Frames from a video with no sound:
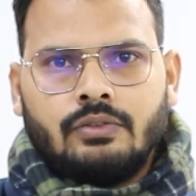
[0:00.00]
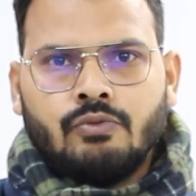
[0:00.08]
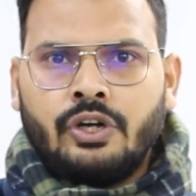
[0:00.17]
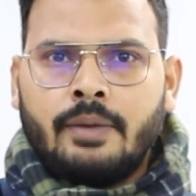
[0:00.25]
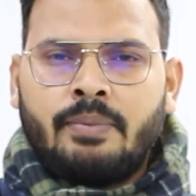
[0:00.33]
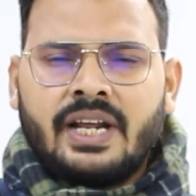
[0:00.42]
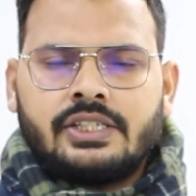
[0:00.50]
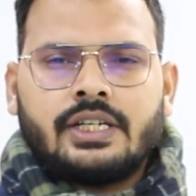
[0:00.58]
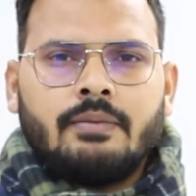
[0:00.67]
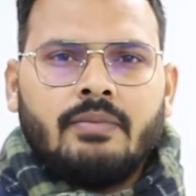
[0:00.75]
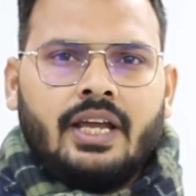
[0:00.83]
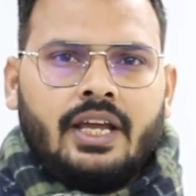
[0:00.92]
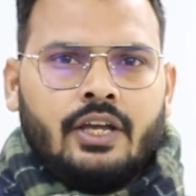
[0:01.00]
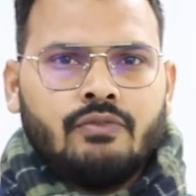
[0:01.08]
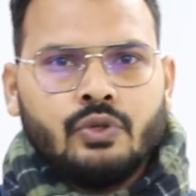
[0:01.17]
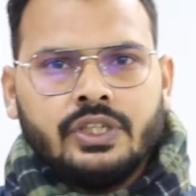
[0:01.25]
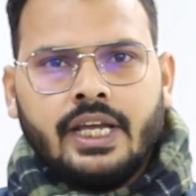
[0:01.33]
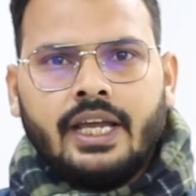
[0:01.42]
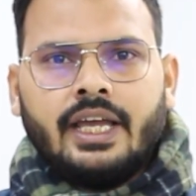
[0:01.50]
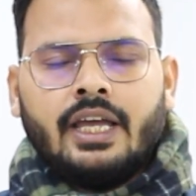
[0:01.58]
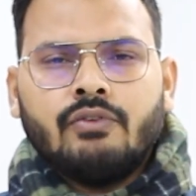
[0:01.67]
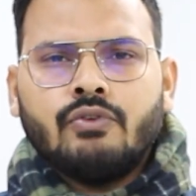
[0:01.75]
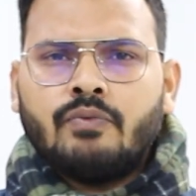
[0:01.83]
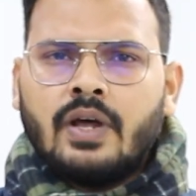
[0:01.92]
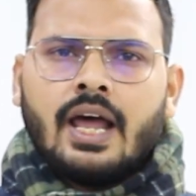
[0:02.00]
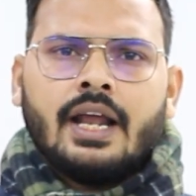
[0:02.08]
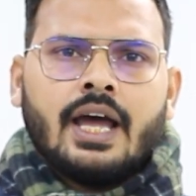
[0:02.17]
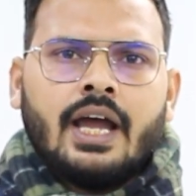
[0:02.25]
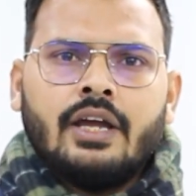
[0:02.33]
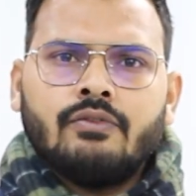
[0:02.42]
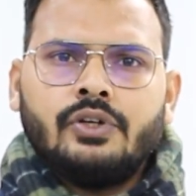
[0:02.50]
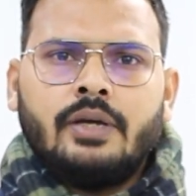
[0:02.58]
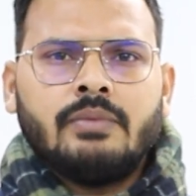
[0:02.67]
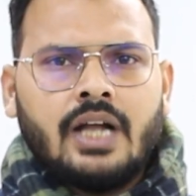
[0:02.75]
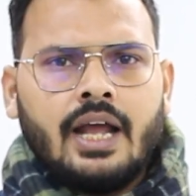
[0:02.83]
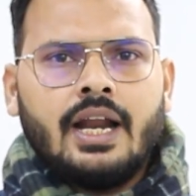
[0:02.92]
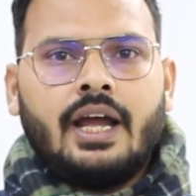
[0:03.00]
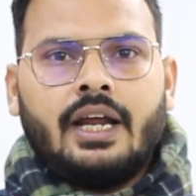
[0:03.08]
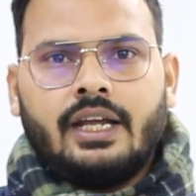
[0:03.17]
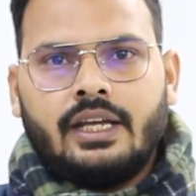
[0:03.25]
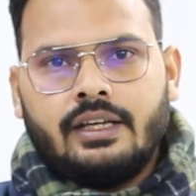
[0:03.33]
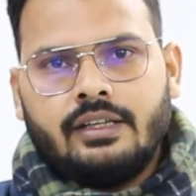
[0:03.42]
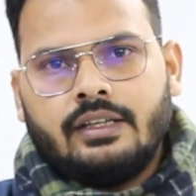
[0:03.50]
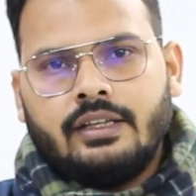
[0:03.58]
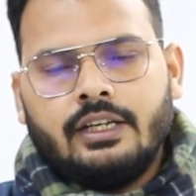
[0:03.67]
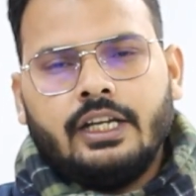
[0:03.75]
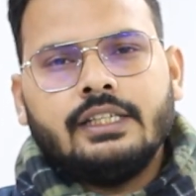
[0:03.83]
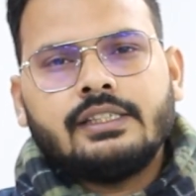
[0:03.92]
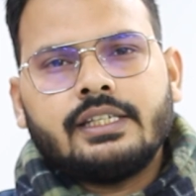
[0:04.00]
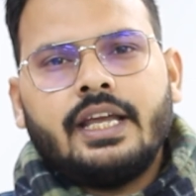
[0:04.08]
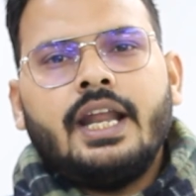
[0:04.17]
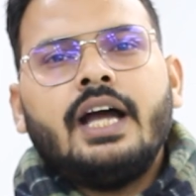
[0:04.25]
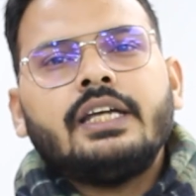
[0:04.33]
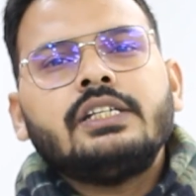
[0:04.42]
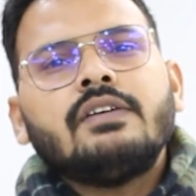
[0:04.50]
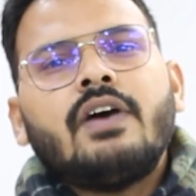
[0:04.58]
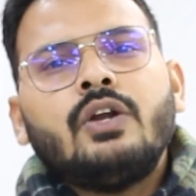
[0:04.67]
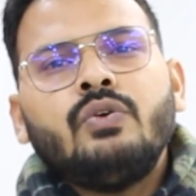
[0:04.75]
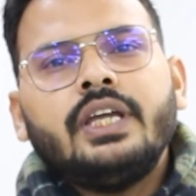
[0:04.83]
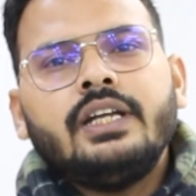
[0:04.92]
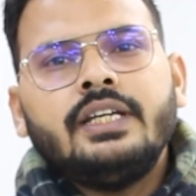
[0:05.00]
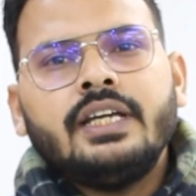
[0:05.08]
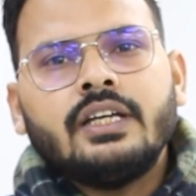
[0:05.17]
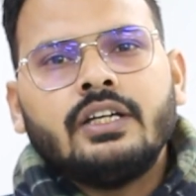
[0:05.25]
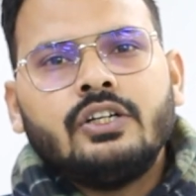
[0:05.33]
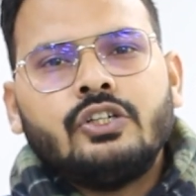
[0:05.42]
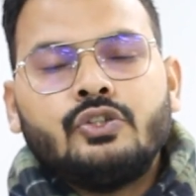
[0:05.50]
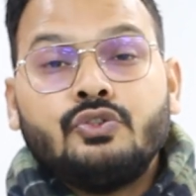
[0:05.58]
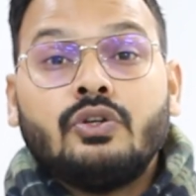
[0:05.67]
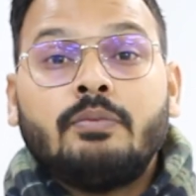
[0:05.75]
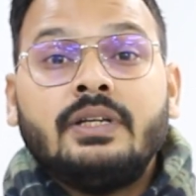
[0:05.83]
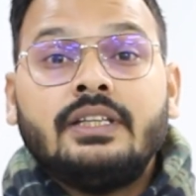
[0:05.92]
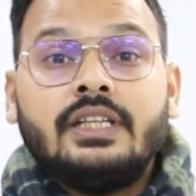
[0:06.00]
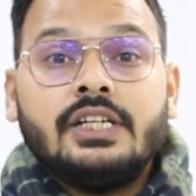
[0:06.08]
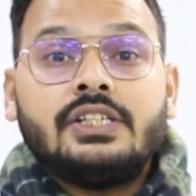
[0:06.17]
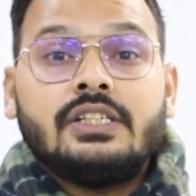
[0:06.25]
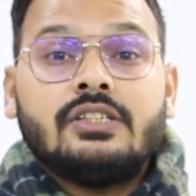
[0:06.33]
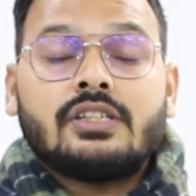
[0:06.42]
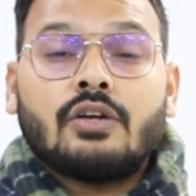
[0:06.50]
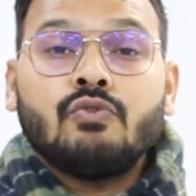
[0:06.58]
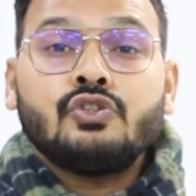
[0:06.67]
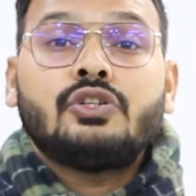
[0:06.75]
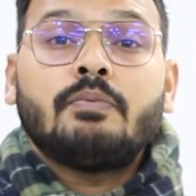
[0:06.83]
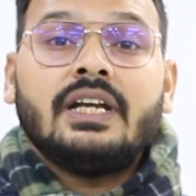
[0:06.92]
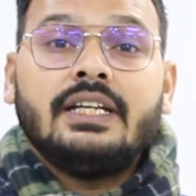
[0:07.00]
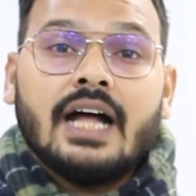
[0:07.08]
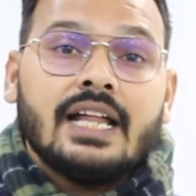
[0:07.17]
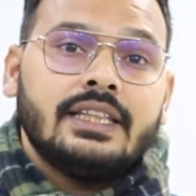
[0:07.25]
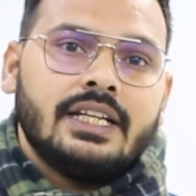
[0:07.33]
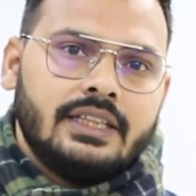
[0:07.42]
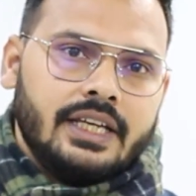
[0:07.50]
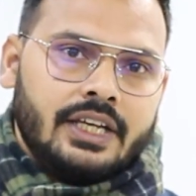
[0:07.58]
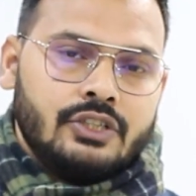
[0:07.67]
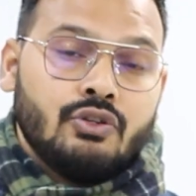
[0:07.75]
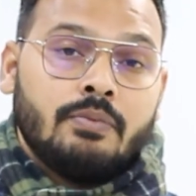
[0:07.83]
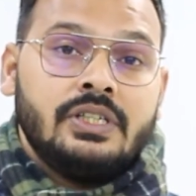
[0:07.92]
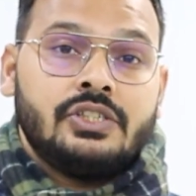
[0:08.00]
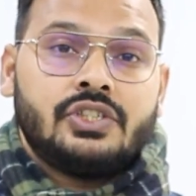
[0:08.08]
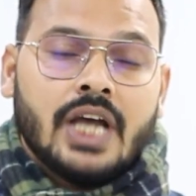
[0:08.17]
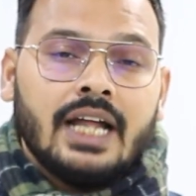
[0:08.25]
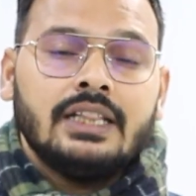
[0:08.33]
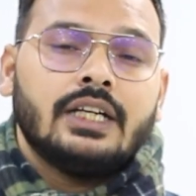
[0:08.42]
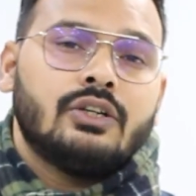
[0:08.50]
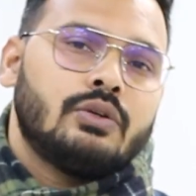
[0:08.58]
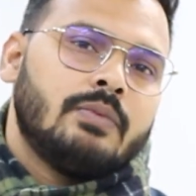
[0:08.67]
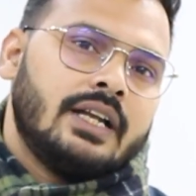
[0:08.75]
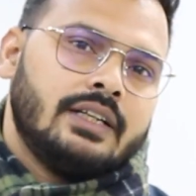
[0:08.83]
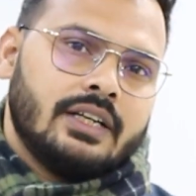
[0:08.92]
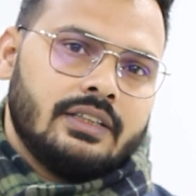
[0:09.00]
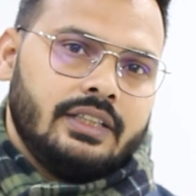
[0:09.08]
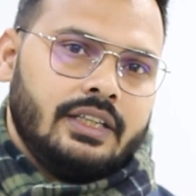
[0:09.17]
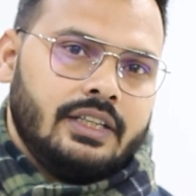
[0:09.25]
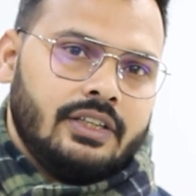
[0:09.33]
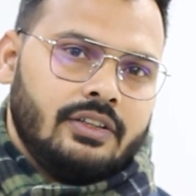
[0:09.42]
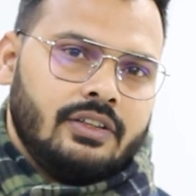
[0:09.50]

वो डिप्रेशन में है वो ये है वो फलाना है वो ढिमकाना है लेकिन सेना के जवानों के लिए जो अपने देश की सर्वोच्च बलिदान देते हैं जो अपनी जान तक कुर्बान करते हैं